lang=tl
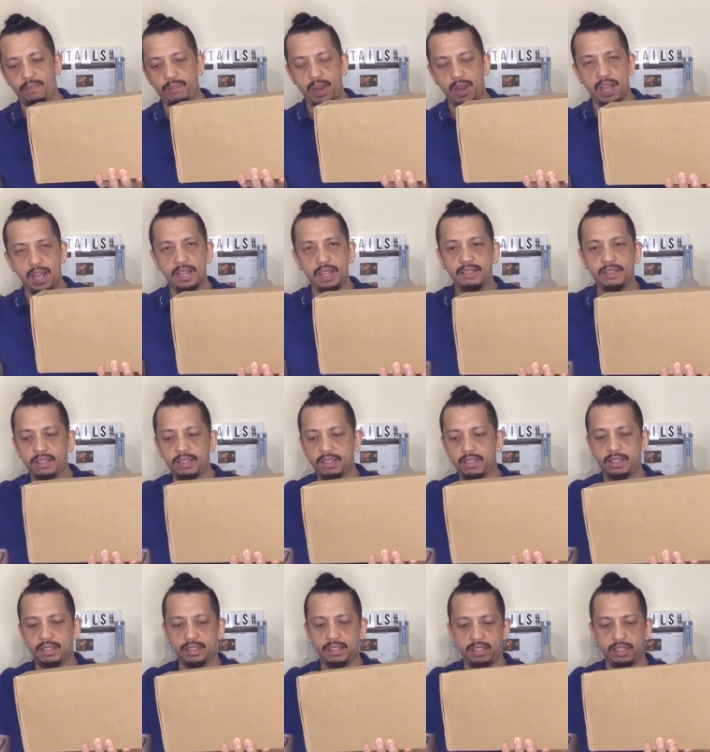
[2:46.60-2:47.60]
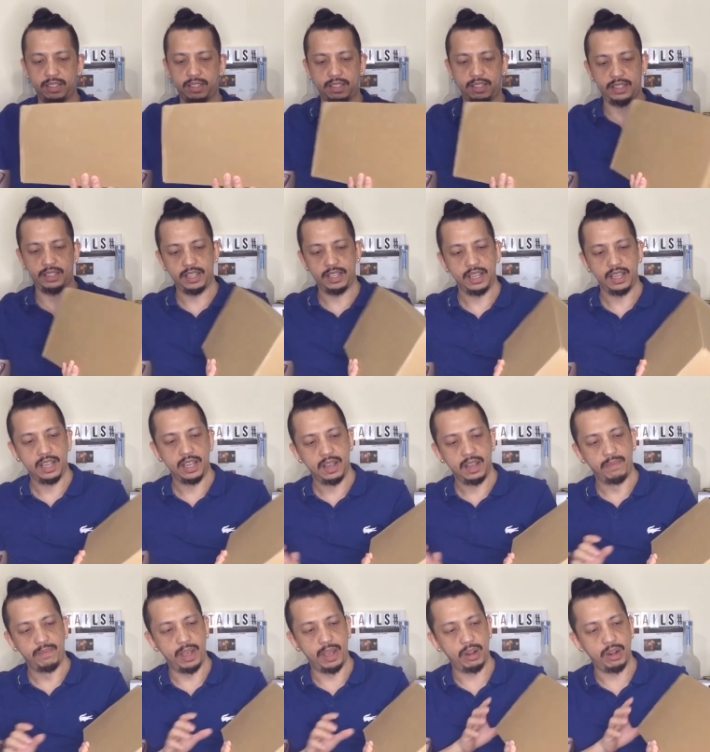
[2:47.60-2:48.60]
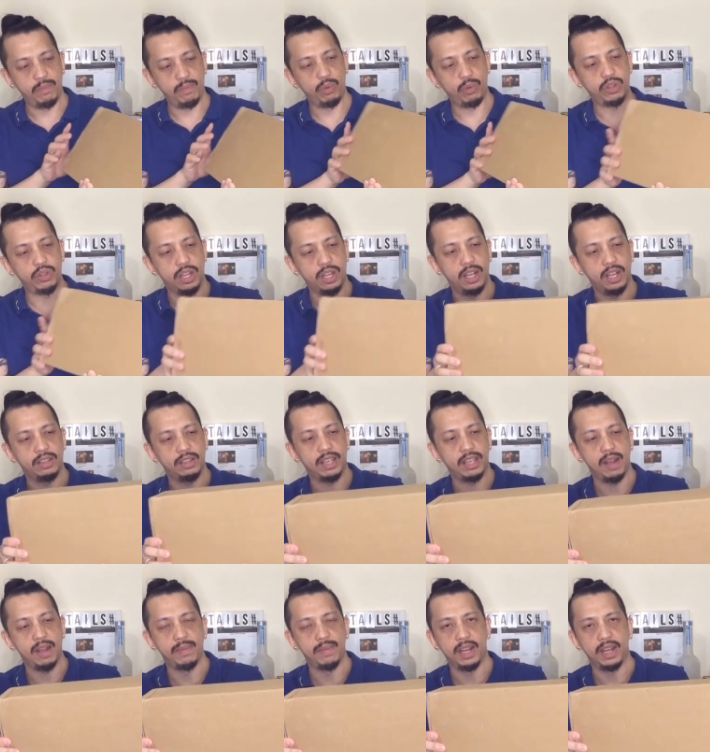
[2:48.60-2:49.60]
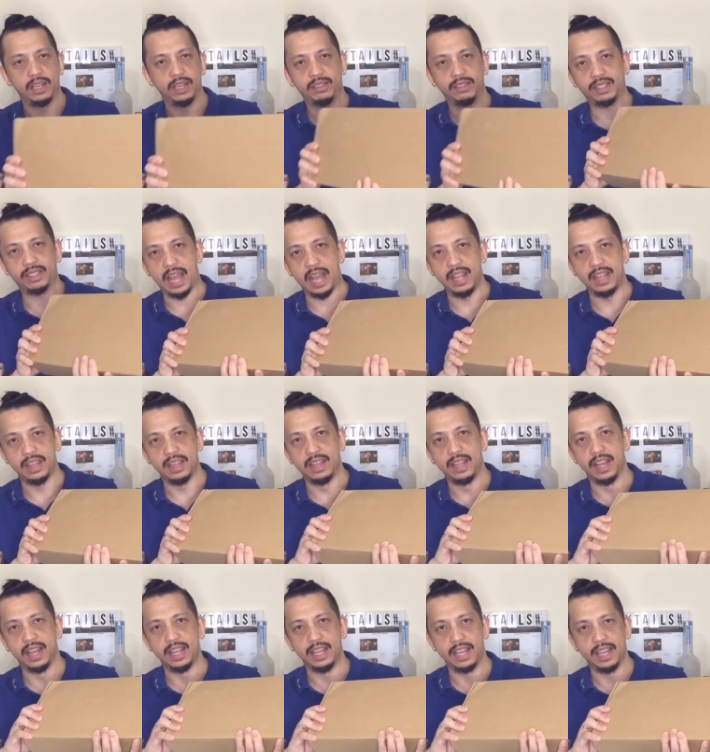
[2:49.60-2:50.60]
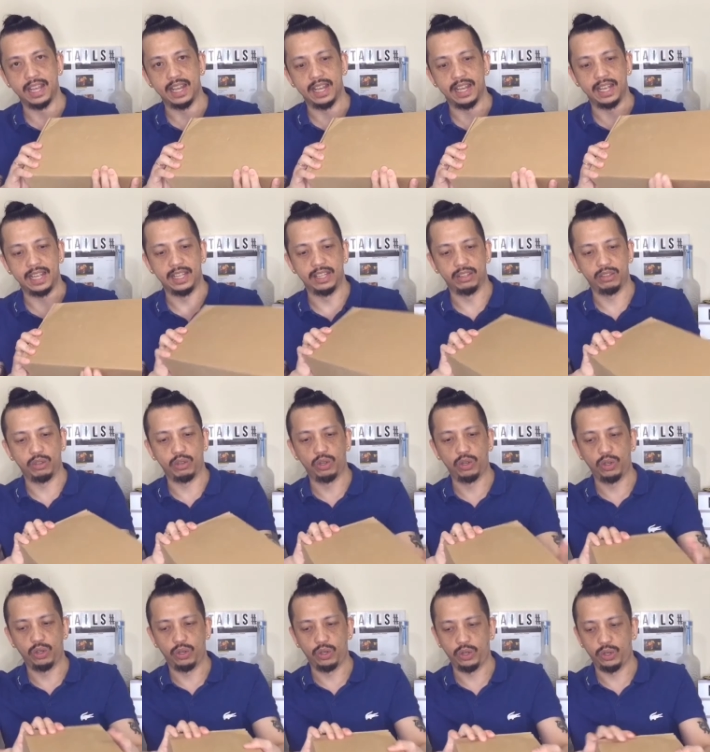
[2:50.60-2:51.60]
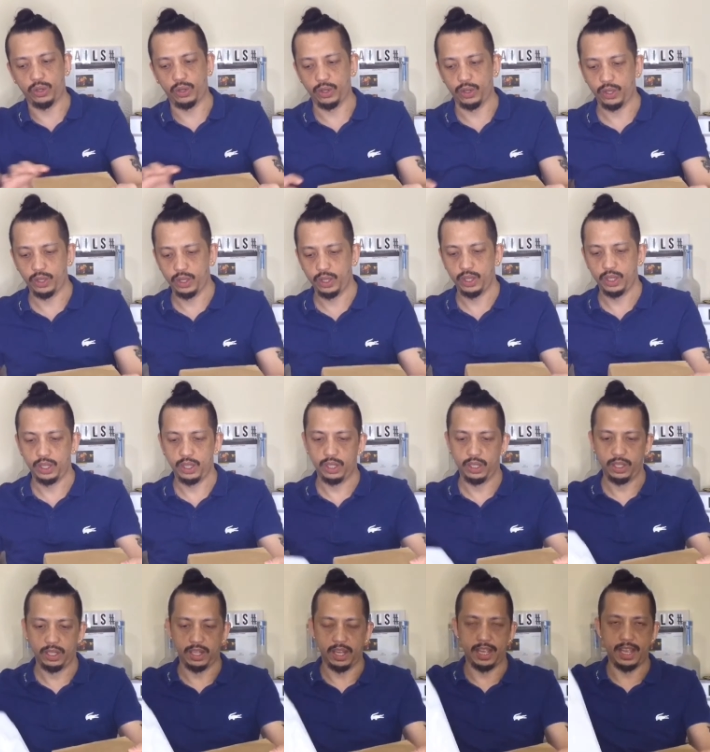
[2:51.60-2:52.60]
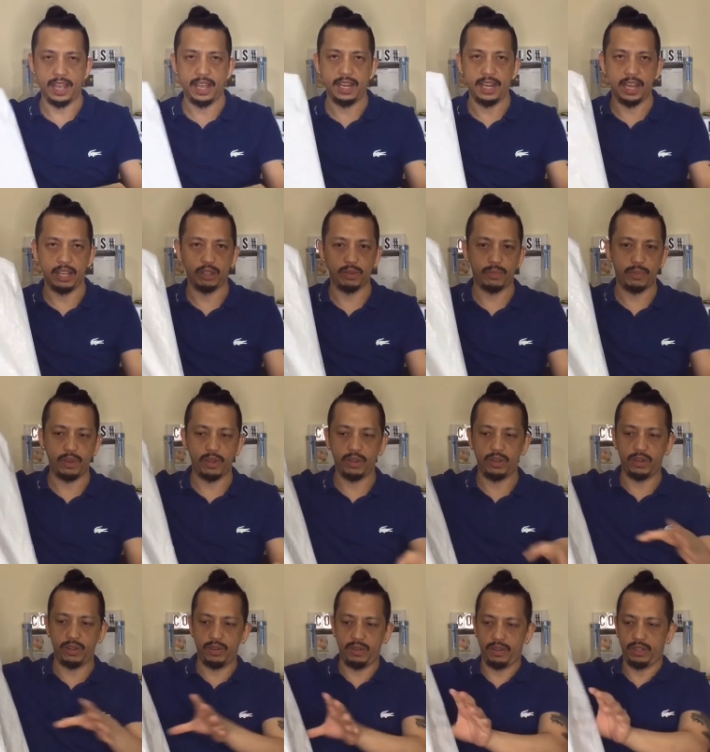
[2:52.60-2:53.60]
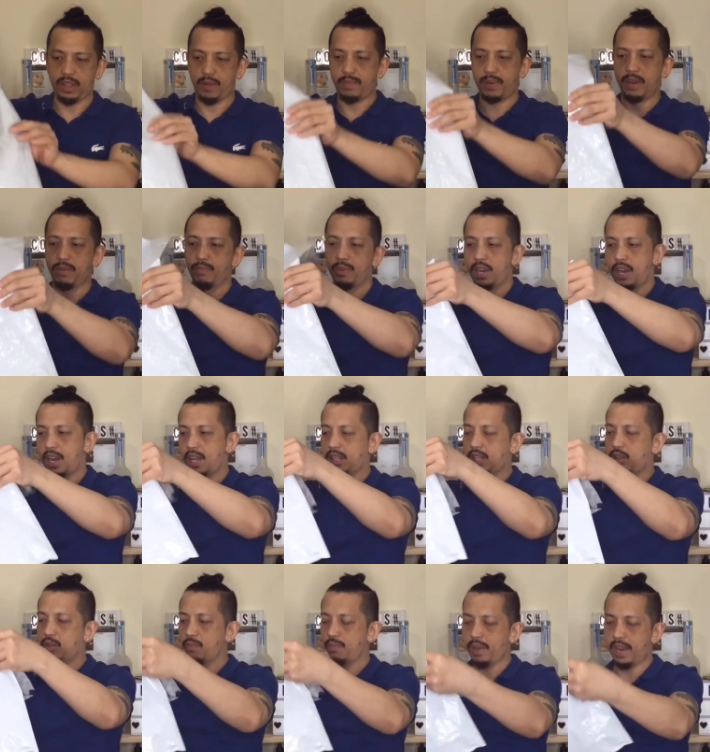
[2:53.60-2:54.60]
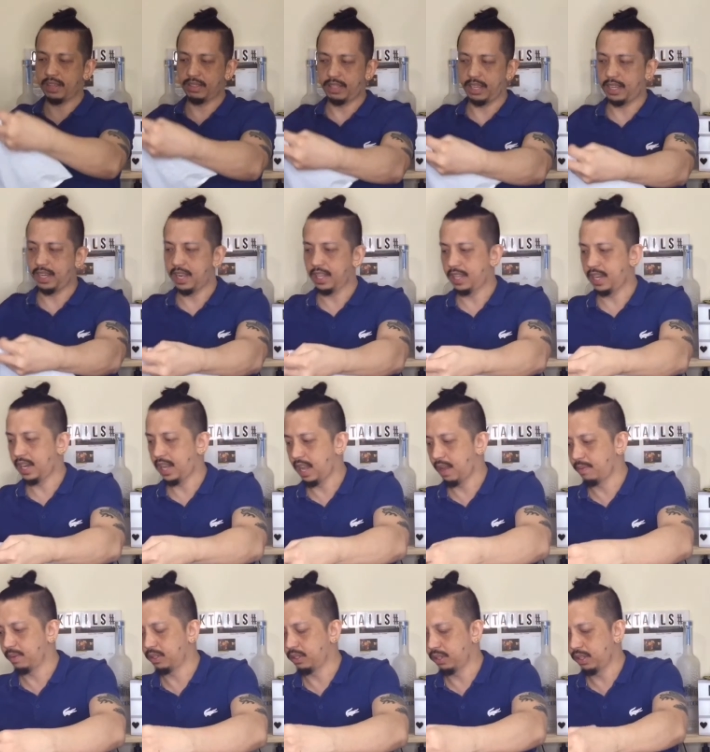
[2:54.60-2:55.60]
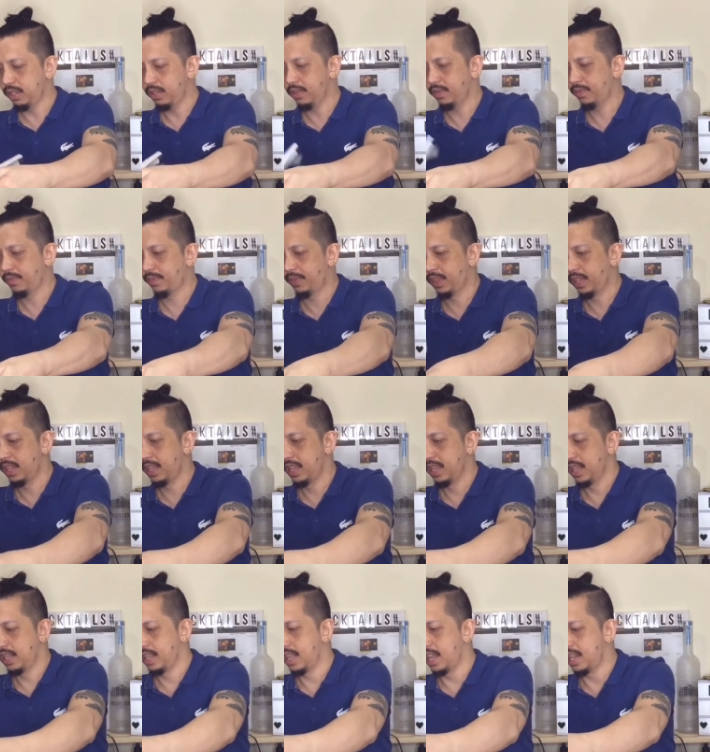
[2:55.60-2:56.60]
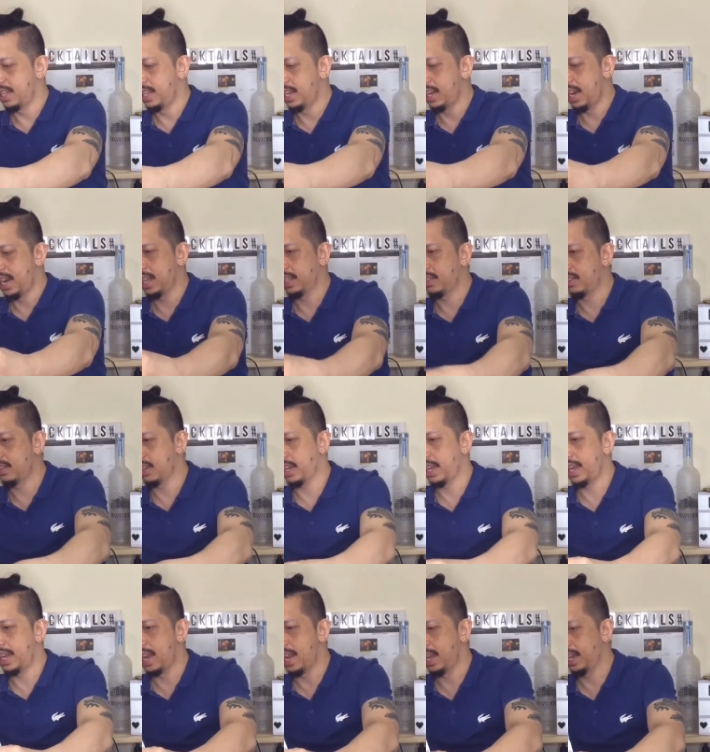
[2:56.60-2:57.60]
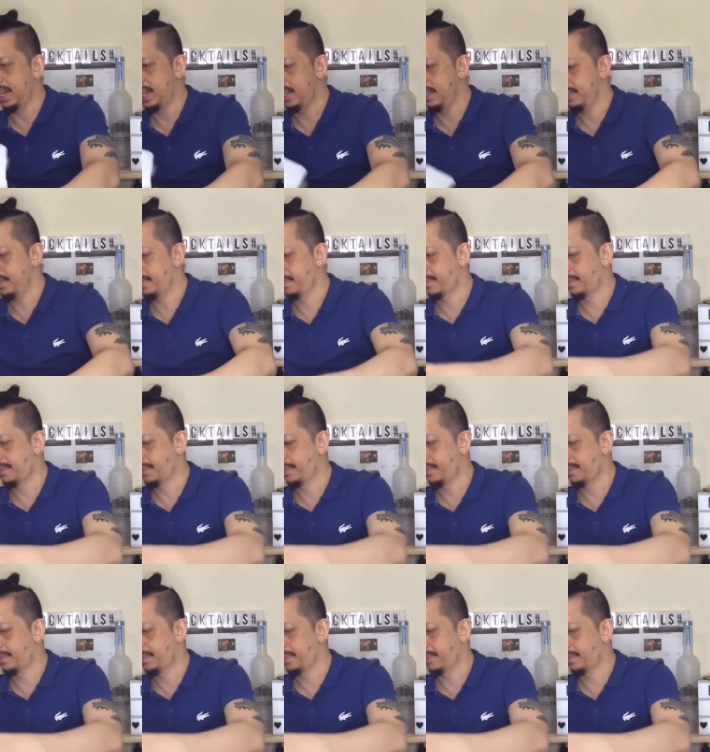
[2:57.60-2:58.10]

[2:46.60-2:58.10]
Plus, meron po siyang kasamang stand. Ayan. So, ayan. Ito po. Sabihin mo natin sa plastic na ito. Ano Dahil na natin siya kailangan.